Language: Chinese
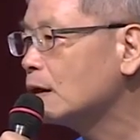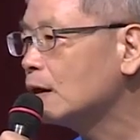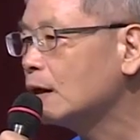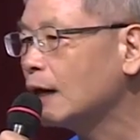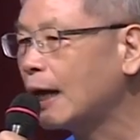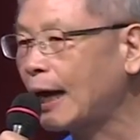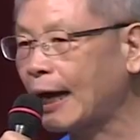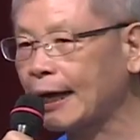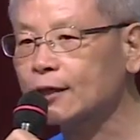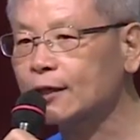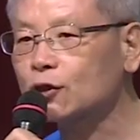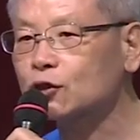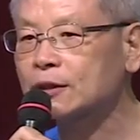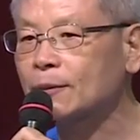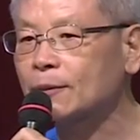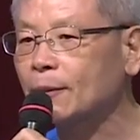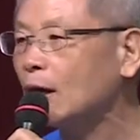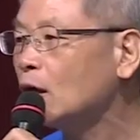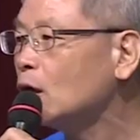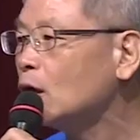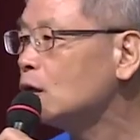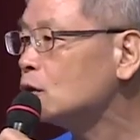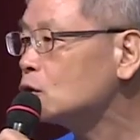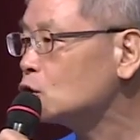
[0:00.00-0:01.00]
还有什
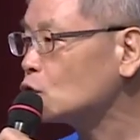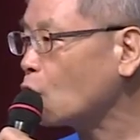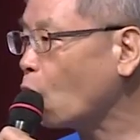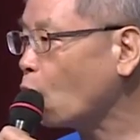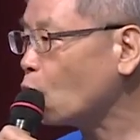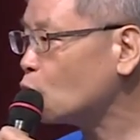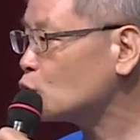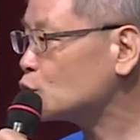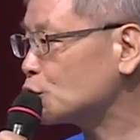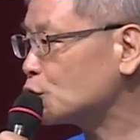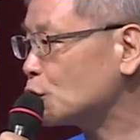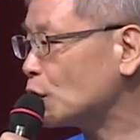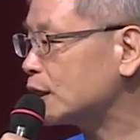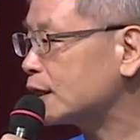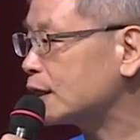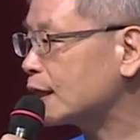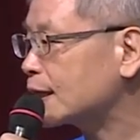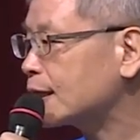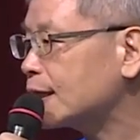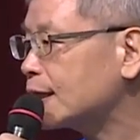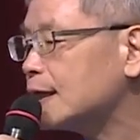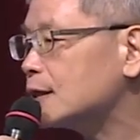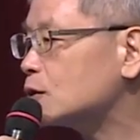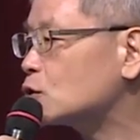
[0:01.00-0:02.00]
么抽血的
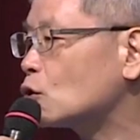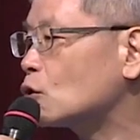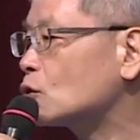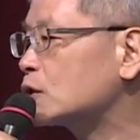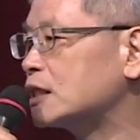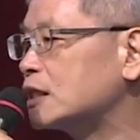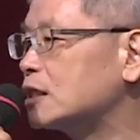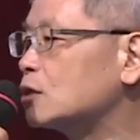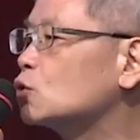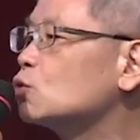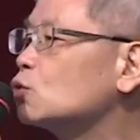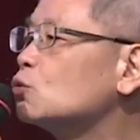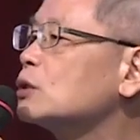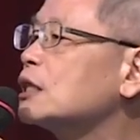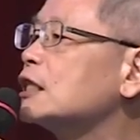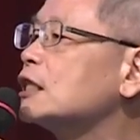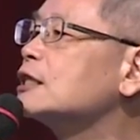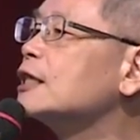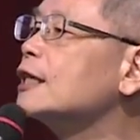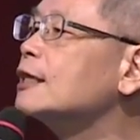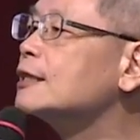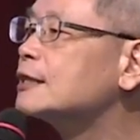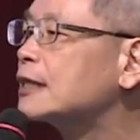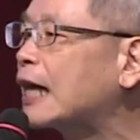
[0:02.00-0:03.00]
各种指数的
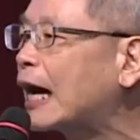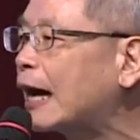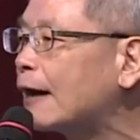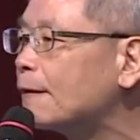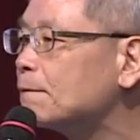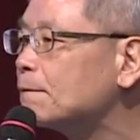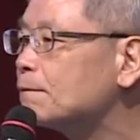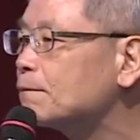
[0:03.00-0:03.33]
检查。